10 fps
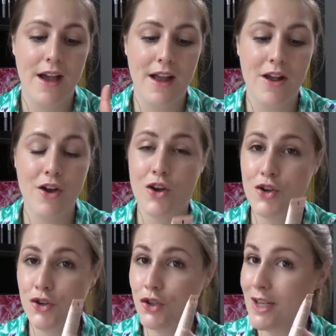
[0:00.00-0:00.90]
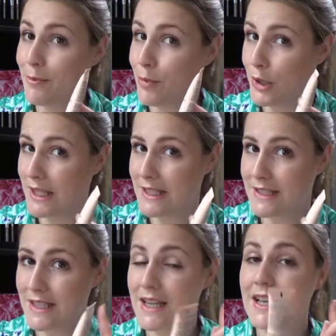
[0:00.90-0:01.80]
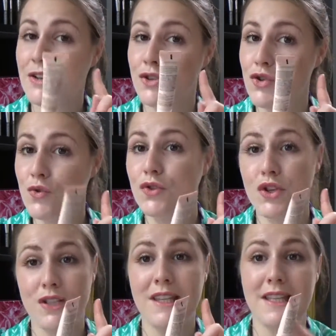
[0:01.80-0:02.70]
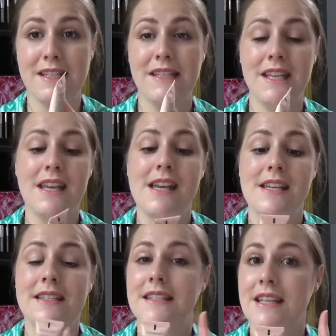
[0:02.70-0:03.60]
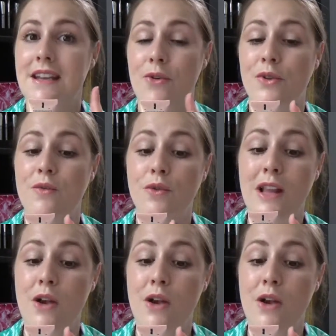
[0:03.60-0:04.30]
Alors, euh, je ne l'ai pas testé. La seule chose que j'ai testé, c'est au niveau de